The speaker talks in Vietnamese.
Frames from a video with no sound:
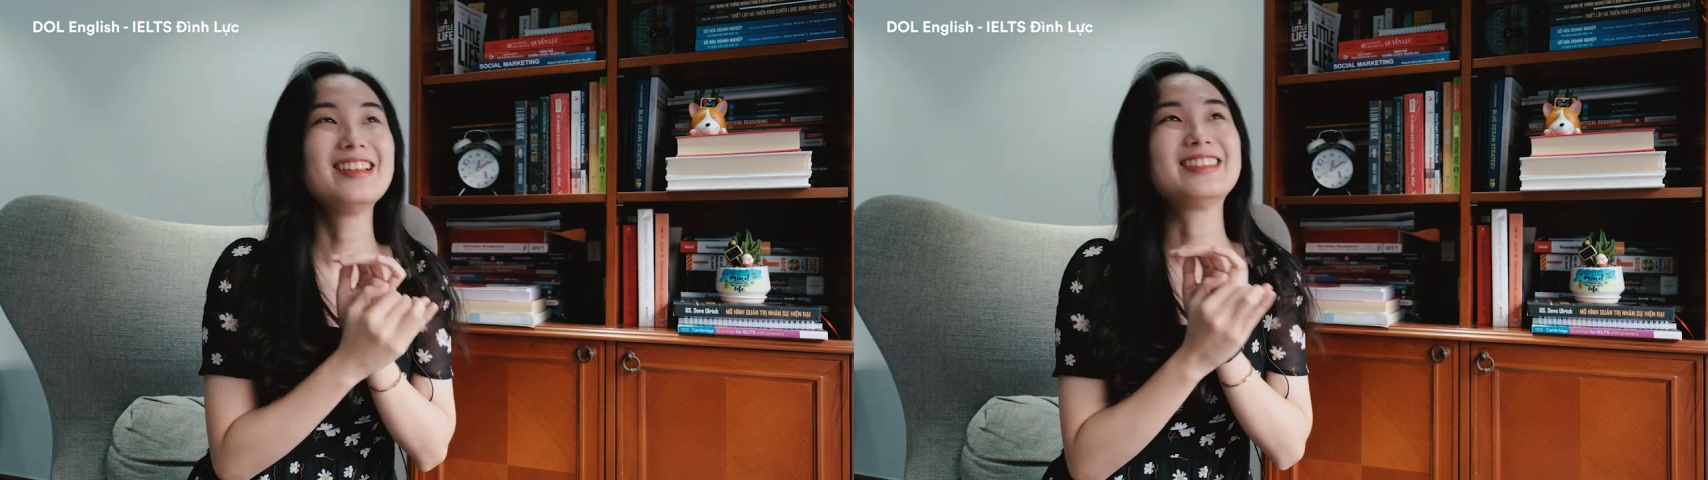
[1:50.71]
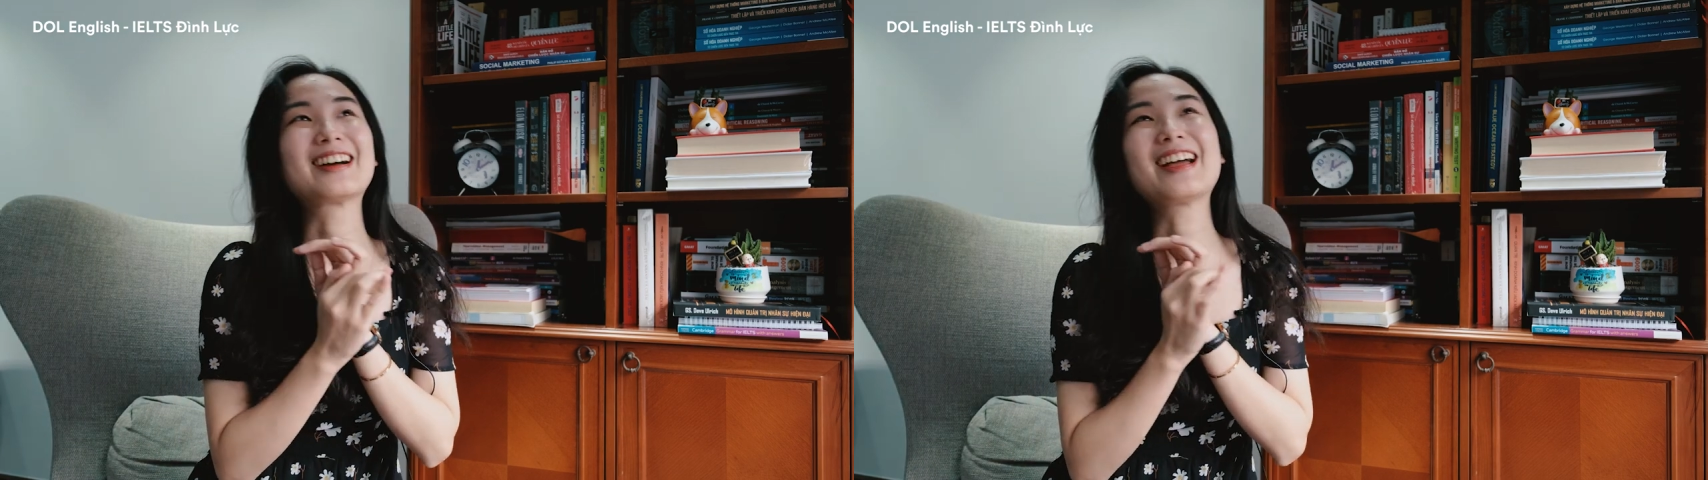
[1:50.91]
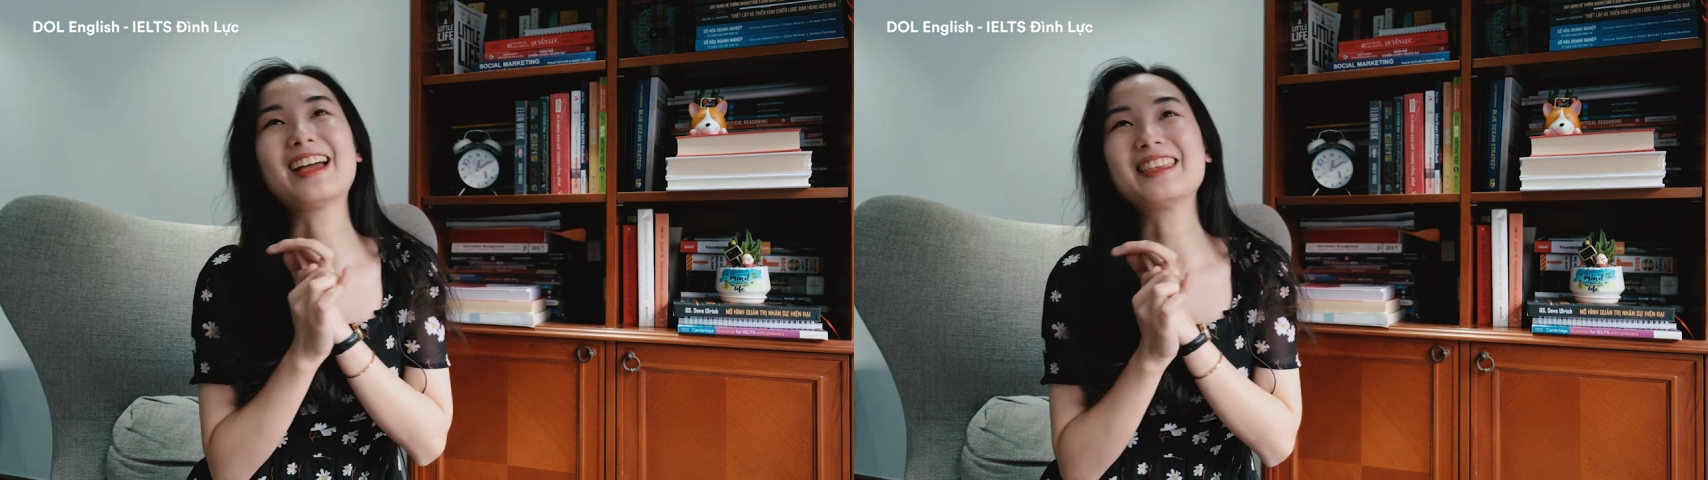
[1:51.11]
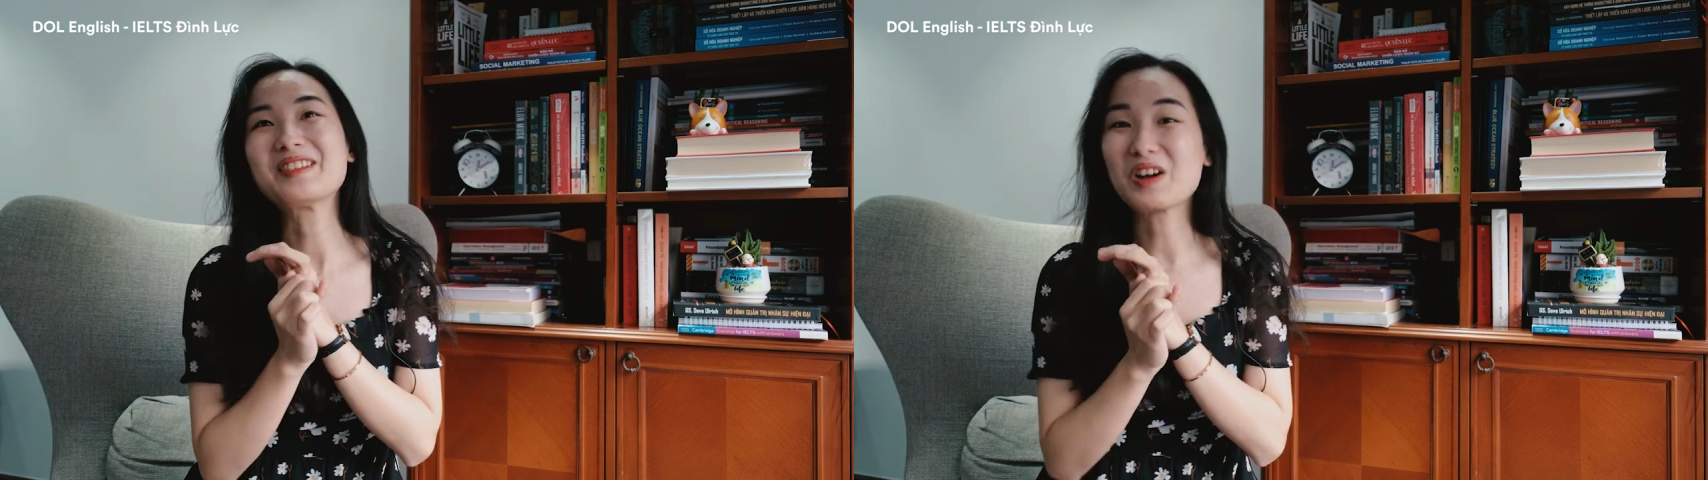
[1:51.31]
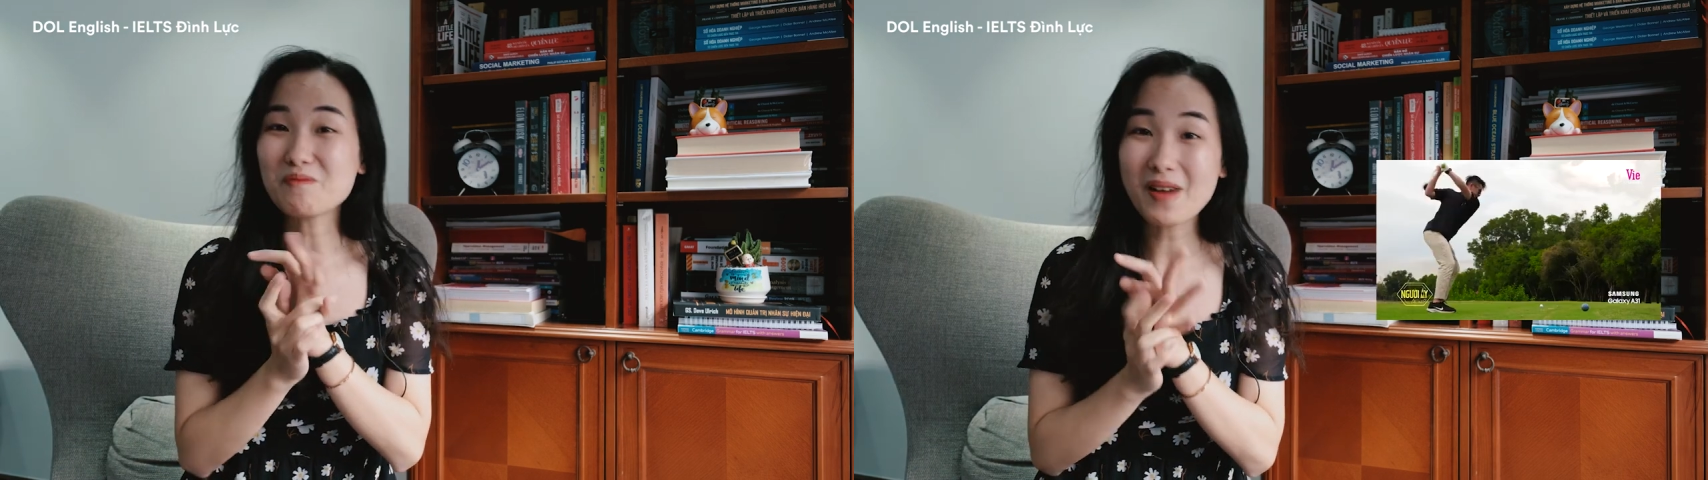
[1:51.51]
chẳng hạn
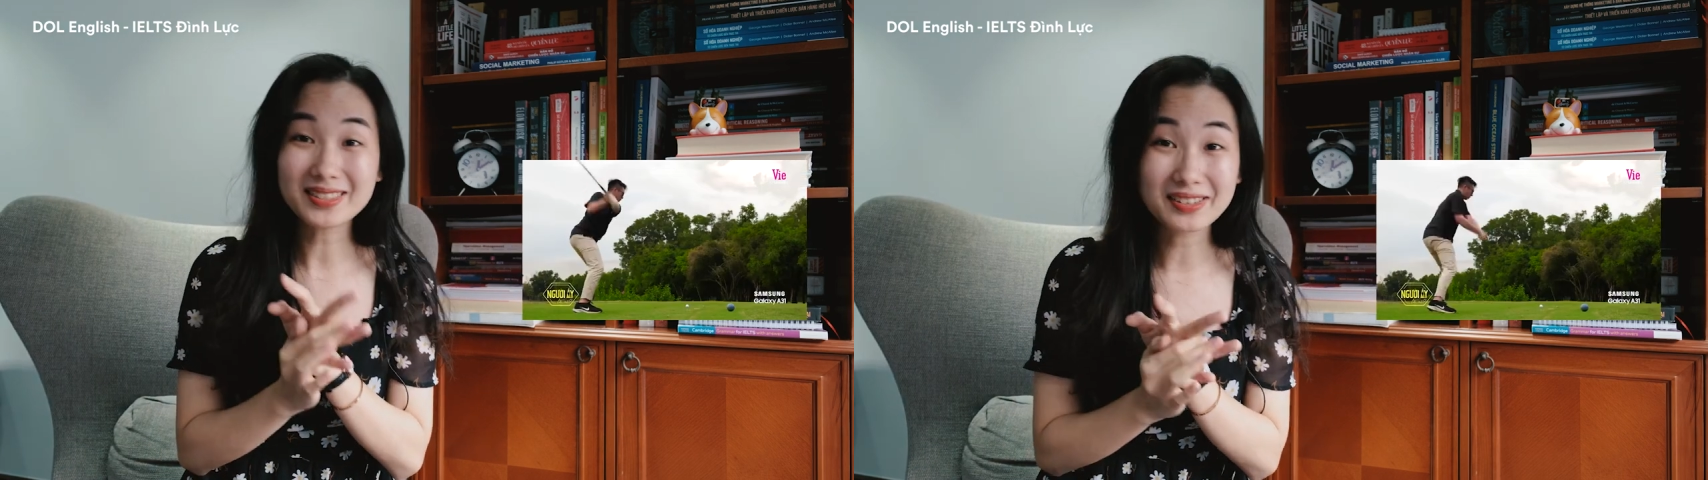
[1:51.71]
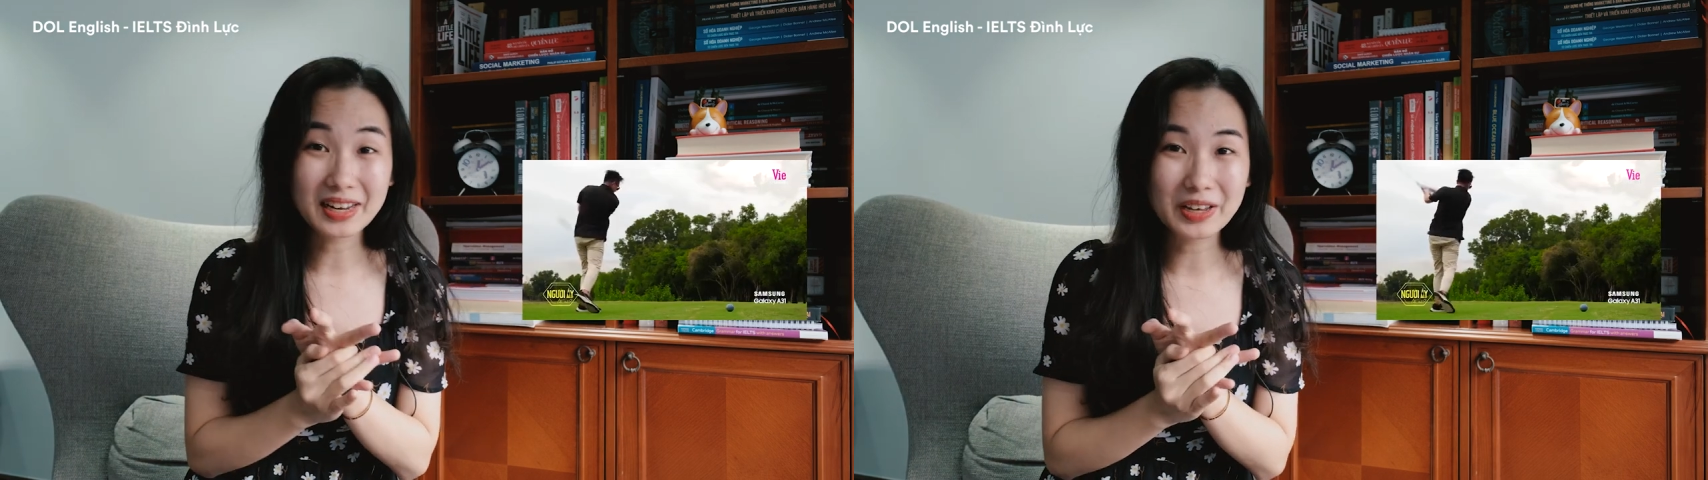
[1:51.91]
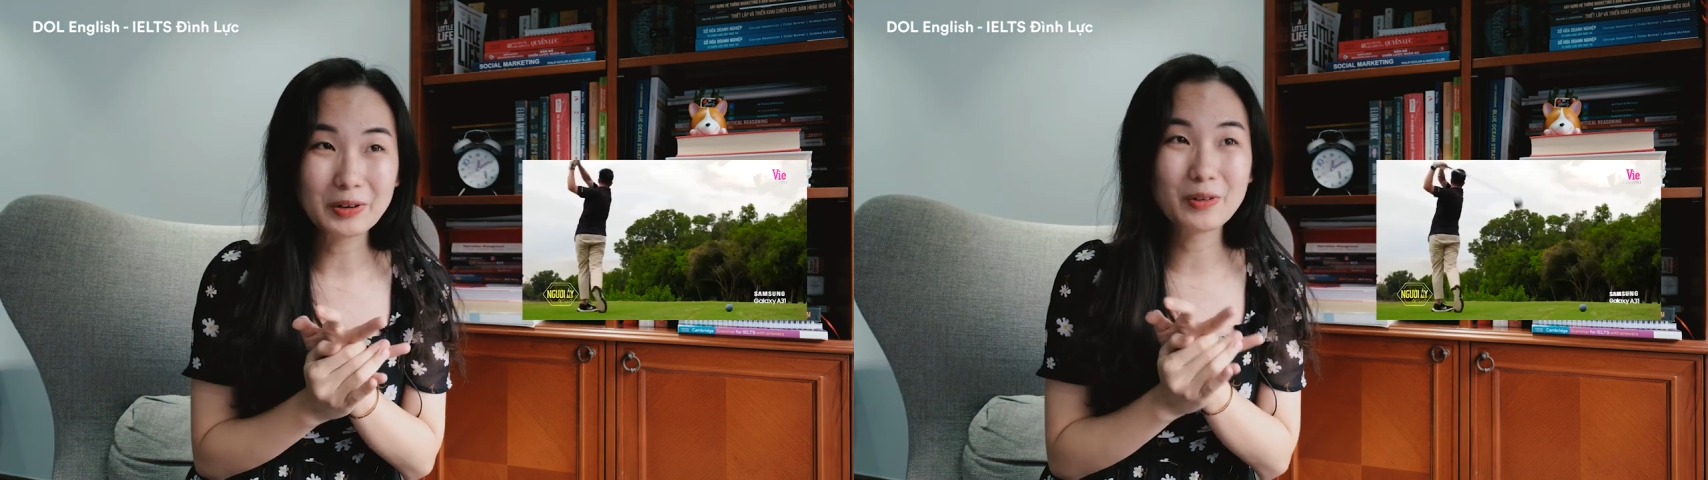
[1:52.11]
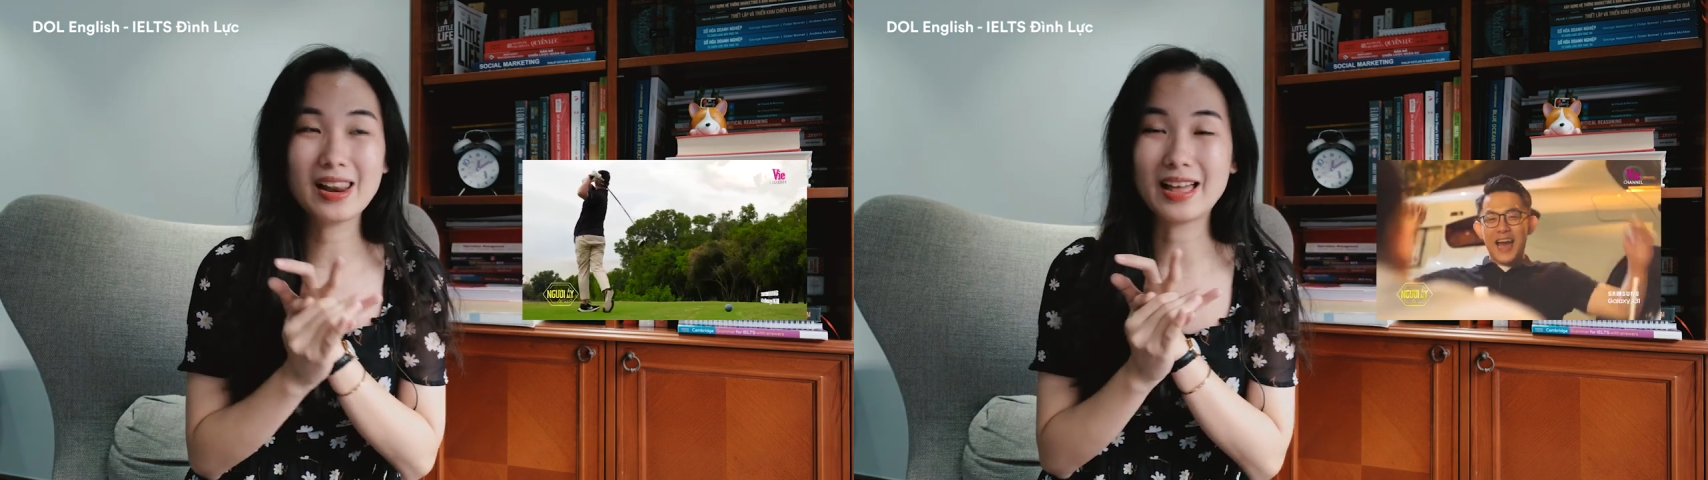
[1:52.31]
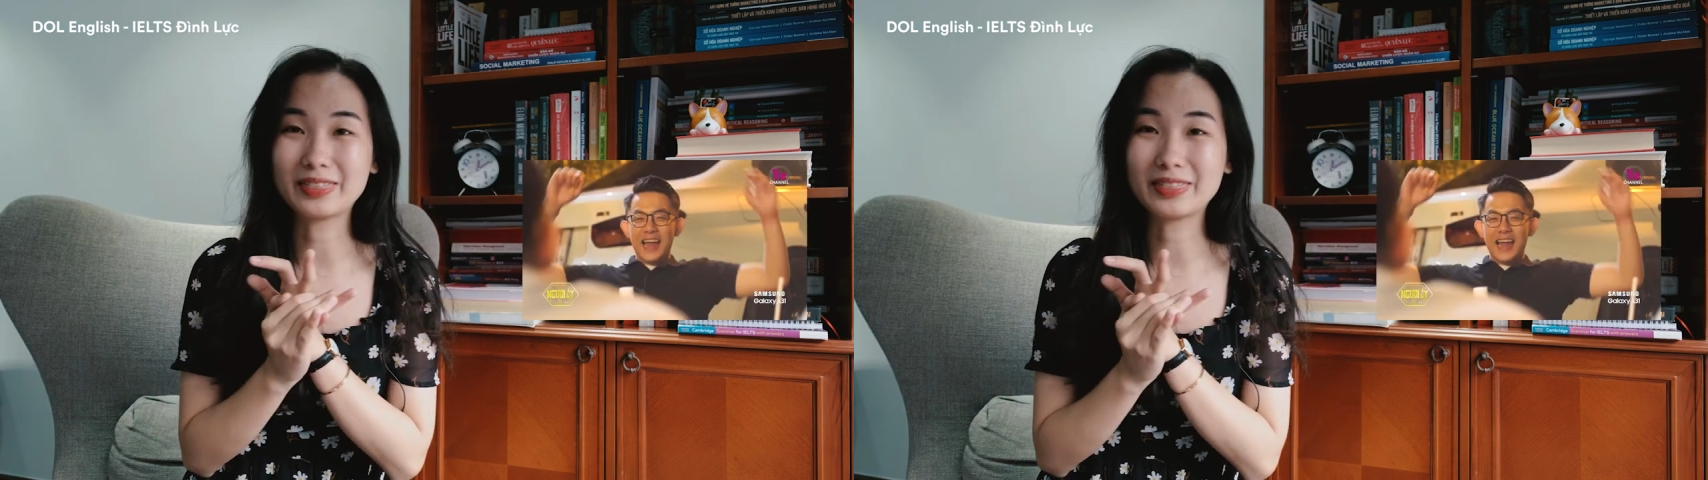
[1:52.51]
như có Matt Liu hay